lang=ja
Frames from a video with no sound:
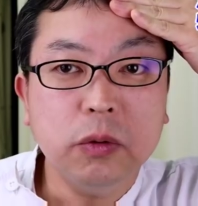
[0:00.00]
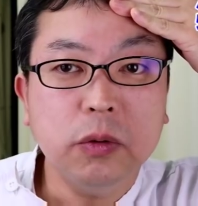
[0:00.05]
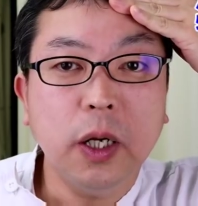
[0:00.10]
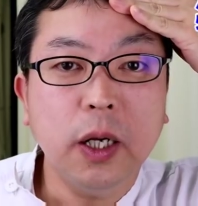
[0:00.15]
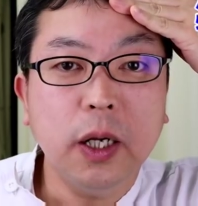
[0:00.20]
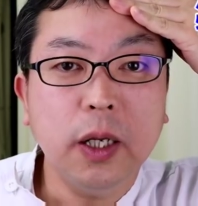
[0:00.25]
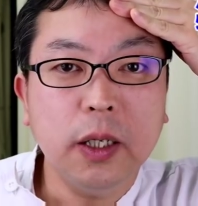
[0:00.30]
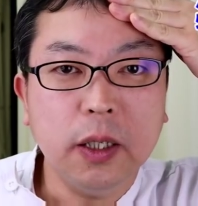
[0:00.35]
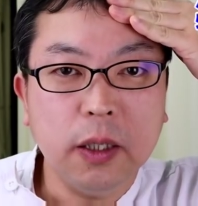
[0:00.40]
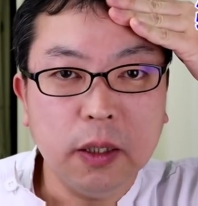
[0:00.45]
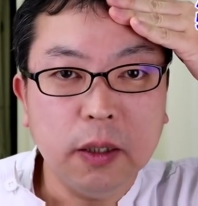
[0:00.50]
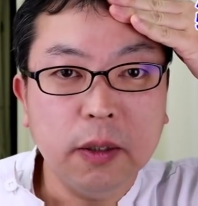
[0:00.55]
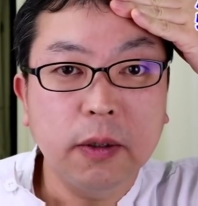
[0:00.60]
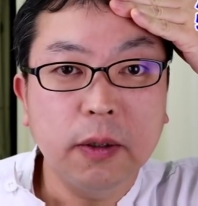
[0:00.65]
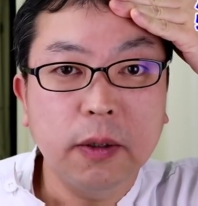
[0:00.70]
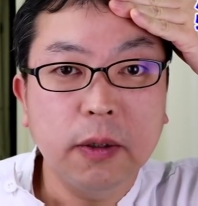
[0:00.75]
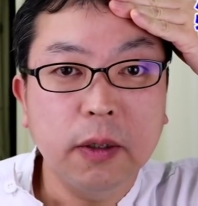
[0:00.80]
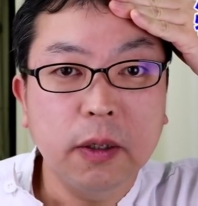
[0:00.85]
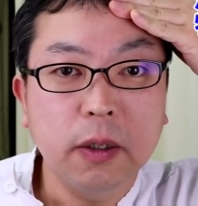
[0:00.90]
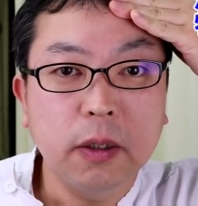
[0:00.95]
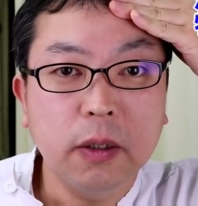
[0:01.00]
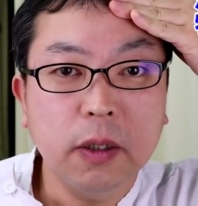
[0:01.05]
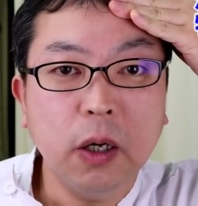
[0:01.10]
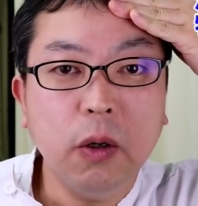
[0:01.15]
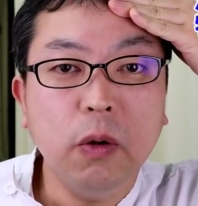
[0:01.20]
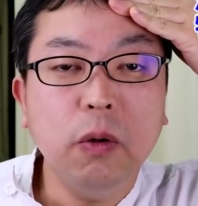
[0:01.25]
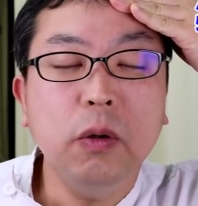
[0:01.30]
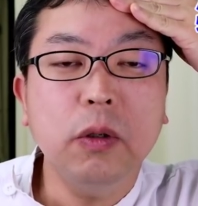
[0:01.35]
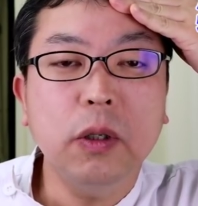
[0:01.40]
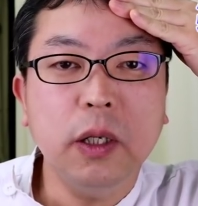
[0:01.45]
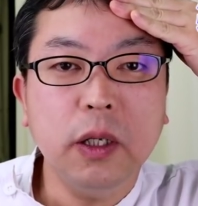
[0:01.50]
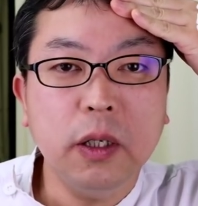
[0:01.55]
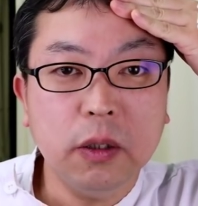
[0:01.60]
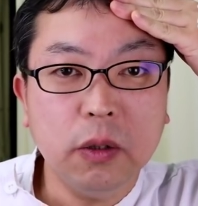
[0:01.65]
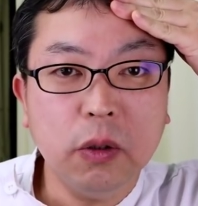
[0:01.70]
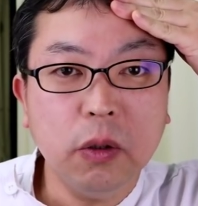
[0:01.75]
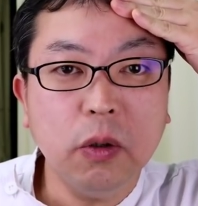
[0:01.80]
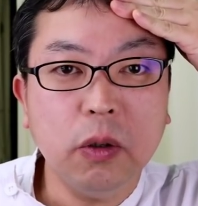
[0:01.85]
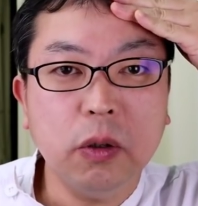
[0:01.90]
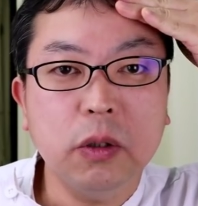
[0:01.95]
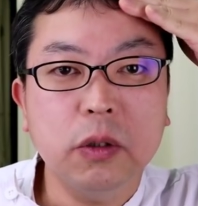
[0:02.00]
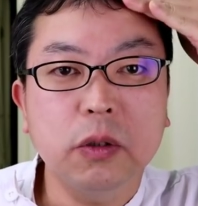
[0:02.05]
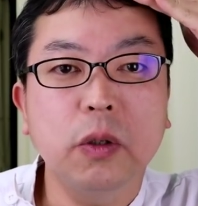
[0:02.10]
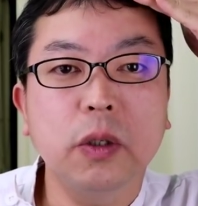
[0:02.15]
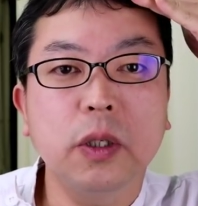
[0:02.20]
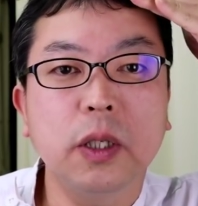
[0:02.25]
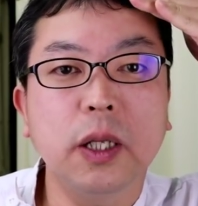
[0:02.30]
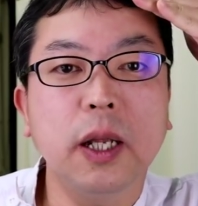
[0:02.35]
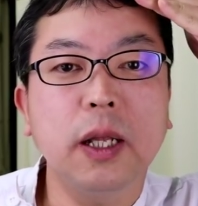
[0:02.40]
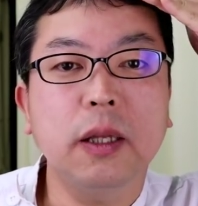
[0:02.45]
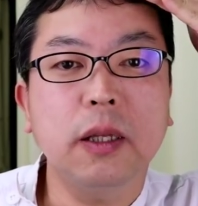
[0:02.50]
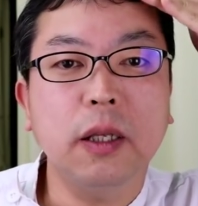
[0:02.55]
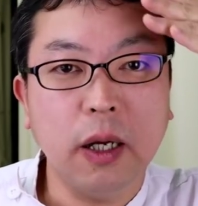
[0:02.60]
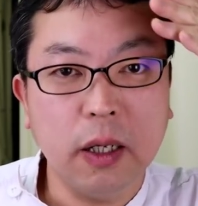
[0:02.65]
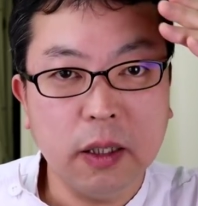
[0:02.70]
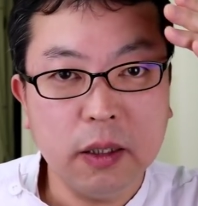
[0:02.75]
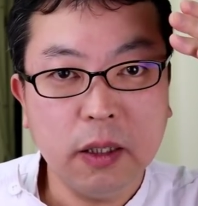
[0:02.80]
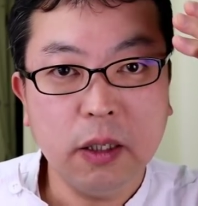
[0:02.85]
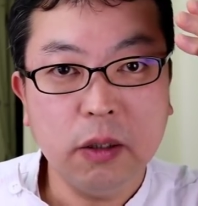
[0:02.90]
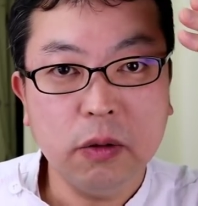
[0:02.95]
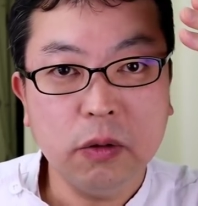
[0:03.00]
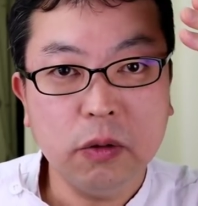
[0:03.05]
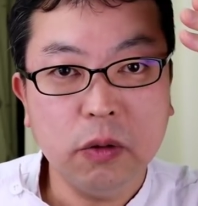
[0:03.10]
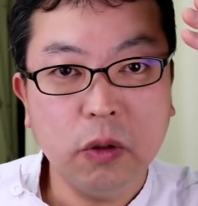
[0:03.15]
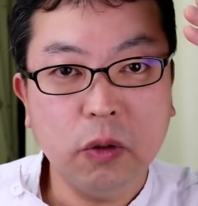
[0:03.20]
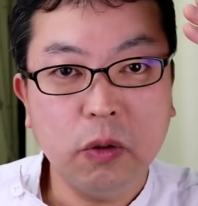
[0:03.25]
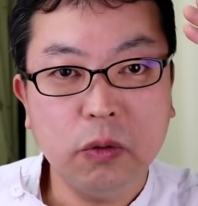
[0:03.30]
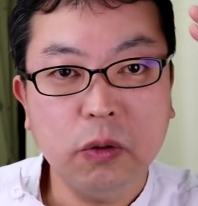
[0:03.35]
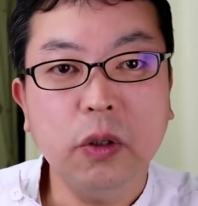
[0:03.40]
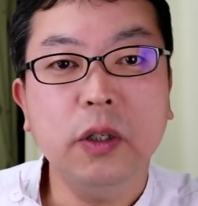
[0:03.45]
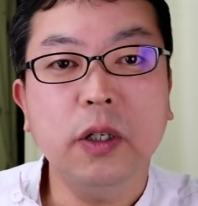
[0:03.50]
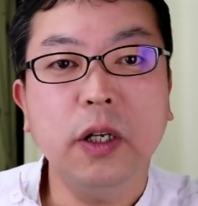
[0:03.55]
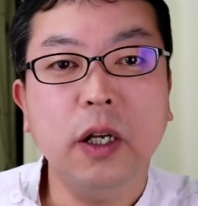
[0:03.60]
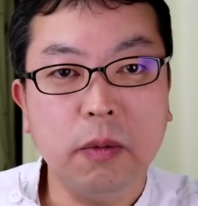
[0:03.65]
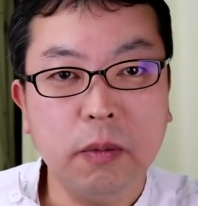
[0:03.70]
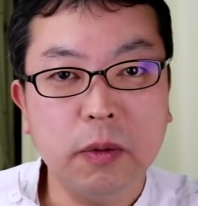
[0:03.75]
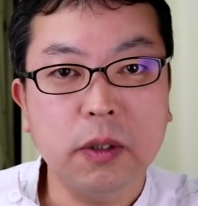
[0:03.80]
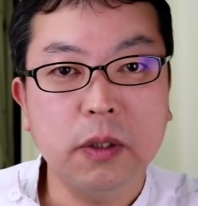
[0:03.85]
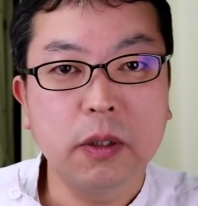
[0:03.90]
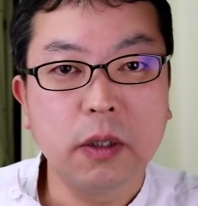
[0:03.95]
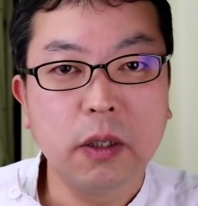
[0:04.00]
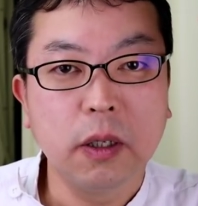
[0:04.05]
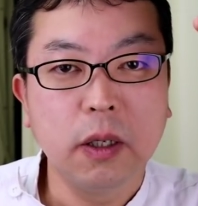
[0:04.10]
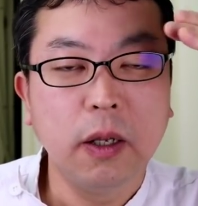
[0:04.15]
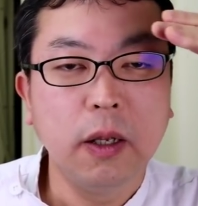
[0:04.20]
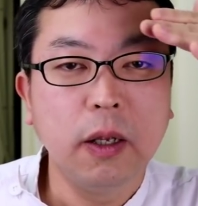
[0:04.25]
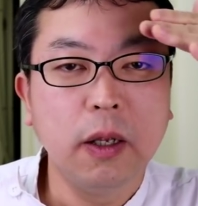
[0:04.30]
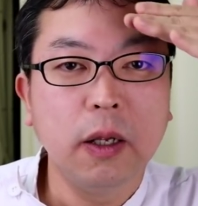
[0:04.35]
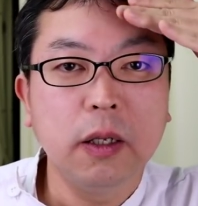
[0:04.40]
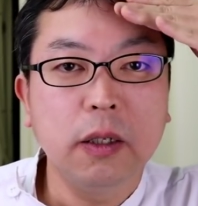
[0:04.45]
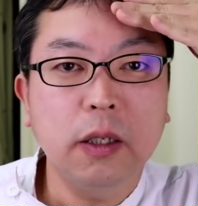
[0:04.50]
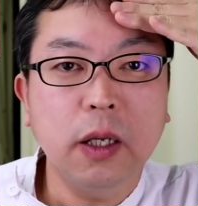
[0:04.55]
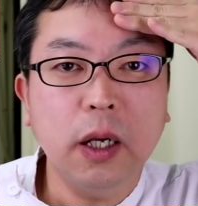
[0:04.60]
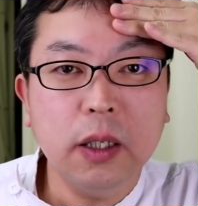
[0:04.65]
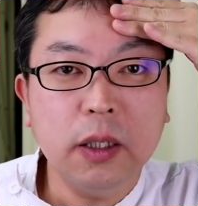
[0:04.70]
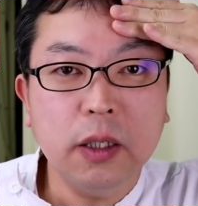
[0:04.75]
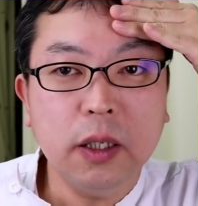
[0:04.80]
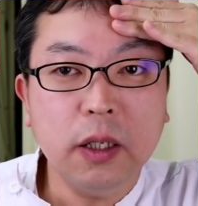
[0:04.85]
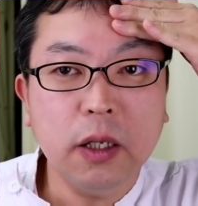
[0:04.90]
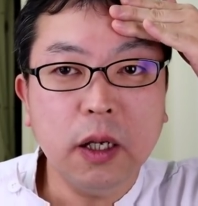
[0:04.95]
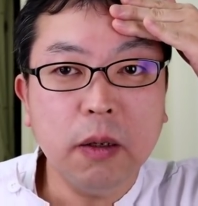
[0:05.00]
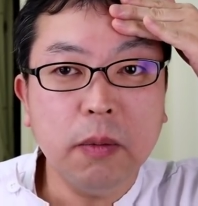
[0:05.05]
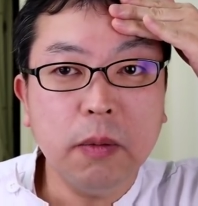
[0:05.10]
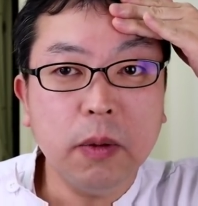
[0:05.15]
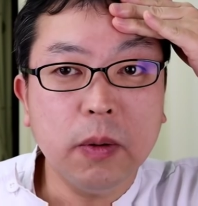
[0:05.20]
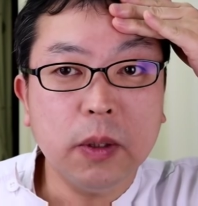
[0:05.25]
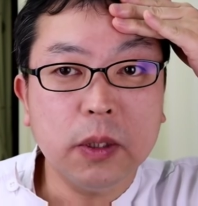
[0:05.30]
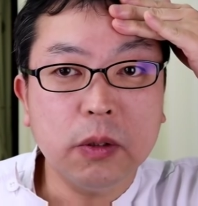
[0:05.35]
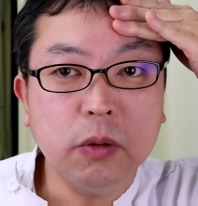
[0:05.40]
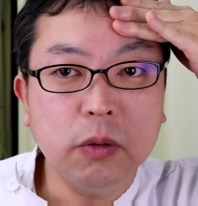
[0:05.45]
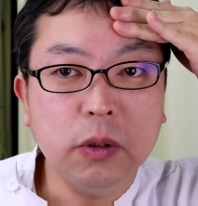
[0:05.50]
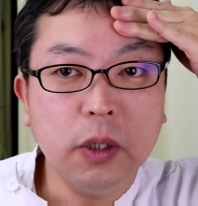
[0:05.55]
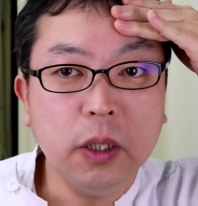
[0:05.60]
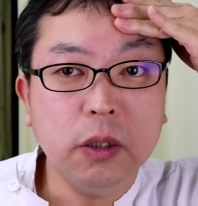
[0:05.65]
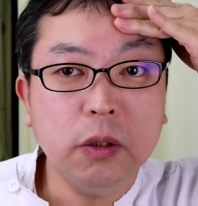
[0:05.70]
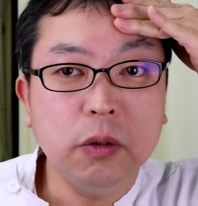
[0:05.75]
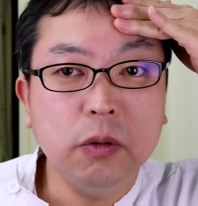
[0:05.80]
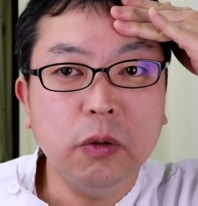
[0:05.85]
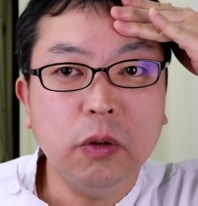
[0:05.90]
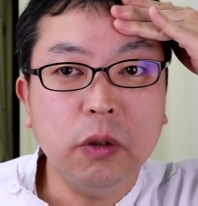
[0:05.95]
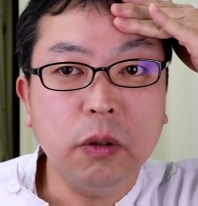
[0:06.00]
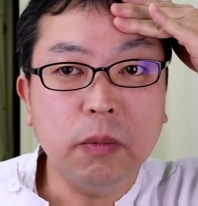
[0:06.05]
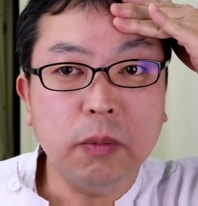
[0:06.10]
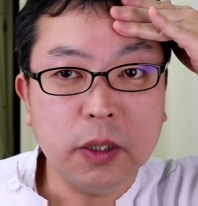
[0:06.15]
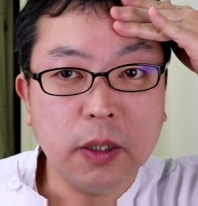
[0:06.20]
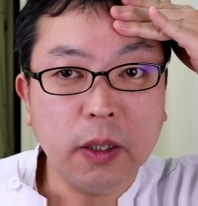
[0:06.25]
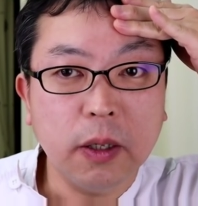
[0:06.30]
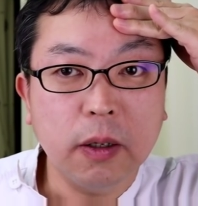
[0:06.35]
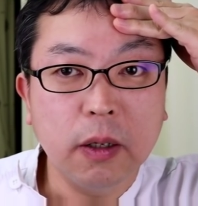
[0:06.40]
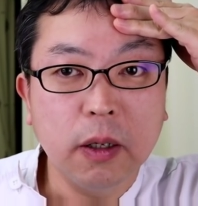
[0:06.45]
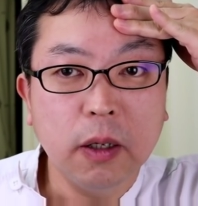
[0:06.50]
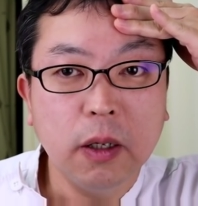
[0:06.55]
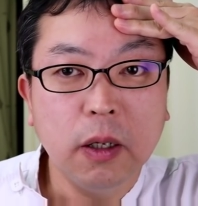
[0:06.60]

く範囲が大きいとそれだけ垂れているということになります。垂れていない場合はそんなに動いてません。